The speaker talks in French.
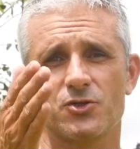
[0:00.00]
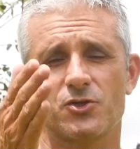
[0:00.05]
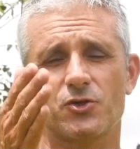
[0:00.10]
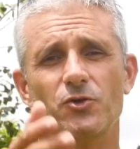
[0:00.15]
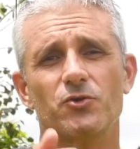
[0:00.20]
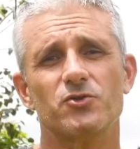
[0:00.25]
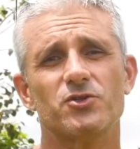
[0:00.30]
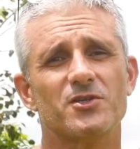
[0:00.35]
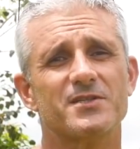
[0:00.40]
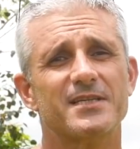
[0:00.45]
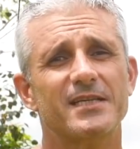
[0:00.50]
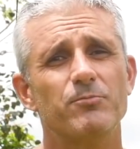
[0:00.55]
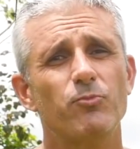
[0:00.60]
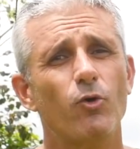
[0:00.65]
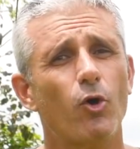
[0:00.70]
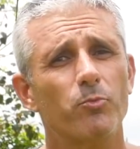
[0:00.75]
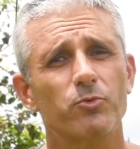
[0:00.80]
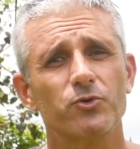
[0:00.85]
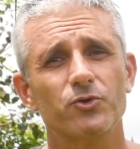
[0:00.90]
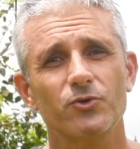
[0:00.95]
Ce que nous enseigne
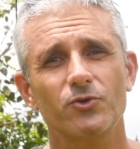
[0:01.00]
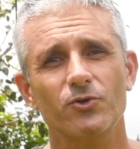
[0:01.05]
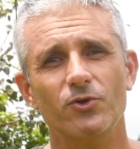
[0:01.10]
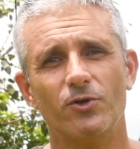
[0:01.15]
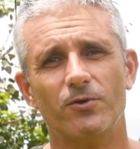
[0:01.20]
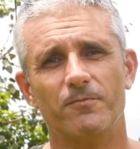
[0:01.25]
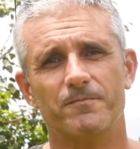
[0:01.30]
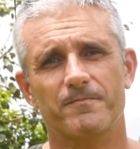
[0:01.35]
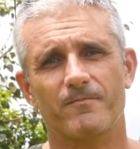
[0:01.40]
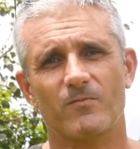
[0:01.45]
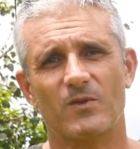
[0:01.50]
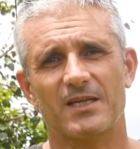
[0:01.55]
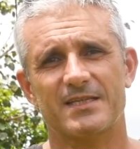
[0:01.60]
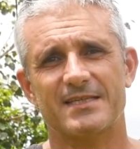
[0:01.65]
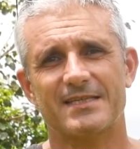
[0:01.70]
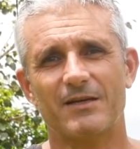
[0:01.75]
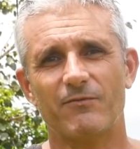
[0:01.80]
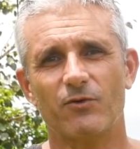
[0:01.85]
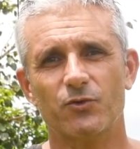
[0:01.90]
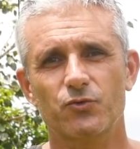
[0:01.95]
Borobudur,
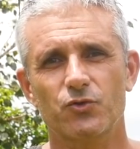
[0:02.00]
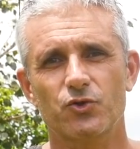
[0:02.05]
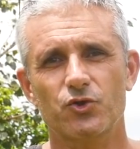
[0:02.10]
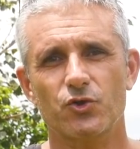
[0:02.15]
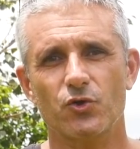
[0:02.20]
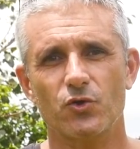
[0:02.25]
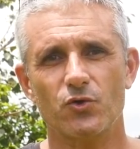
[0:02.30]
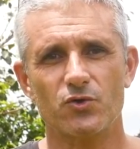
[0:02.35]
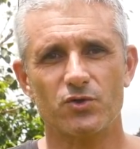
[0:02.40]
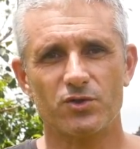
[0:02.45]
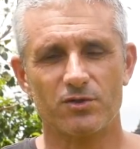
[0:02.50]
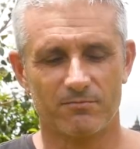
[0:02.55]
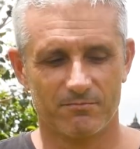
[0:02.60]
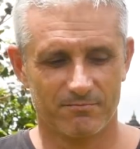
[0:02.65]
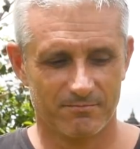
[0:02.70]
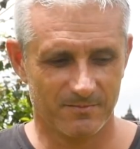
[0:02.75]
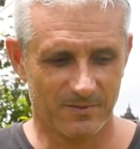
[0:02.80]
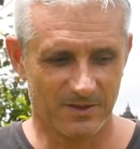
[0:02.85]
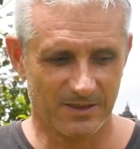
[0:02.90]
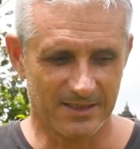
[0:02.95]
c'est avant toute chose
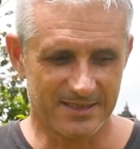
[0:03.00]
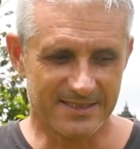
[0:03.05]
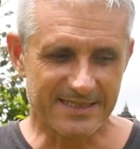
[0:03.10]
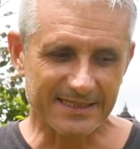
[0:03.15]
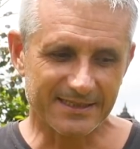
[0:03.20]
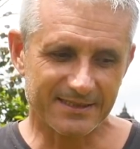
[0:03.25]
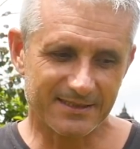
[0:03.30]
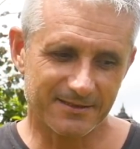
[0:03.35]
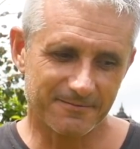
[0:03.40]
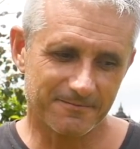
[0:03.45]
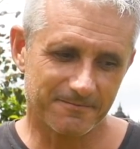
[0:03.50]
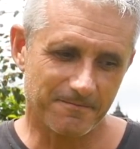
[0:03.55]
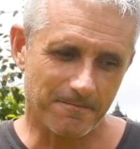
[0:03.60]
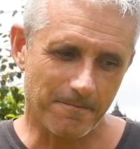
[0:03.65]
cette